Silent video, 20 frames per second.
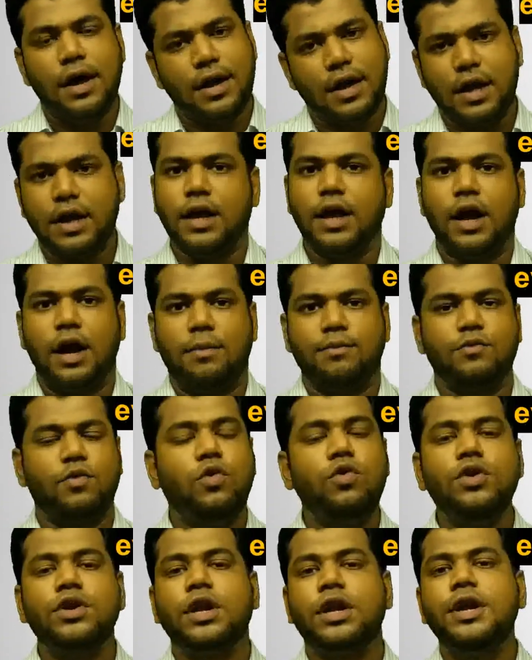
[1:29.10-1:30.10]
रहेगा
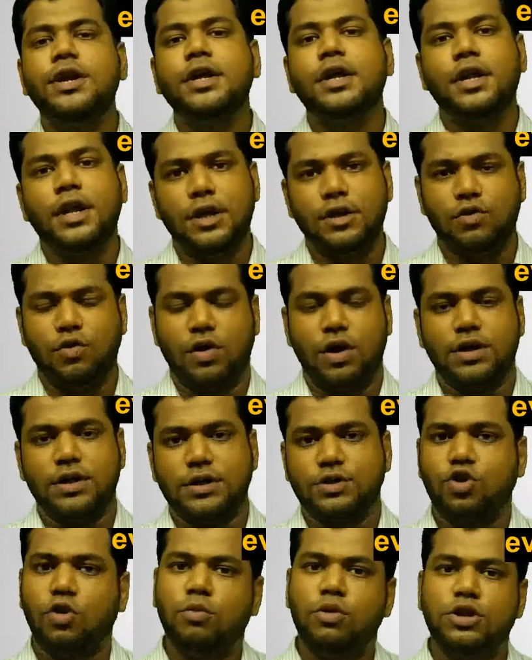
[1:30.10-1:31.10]
वो डिलीट नहीं होगा
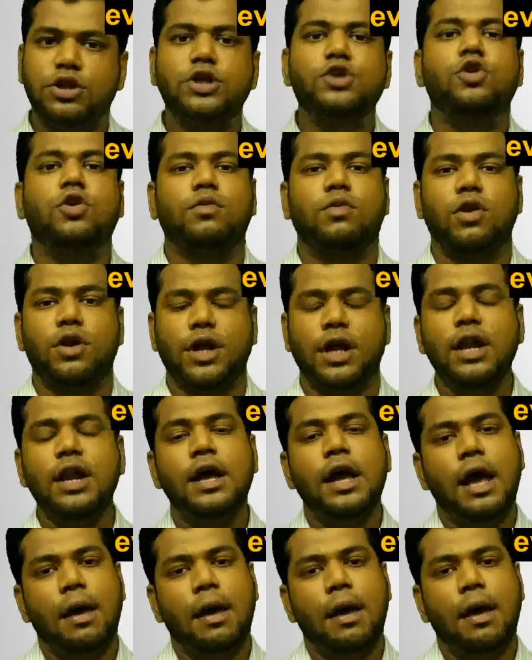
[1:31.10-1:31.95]
इसको बोलते हैं नॉन वोलेटाइल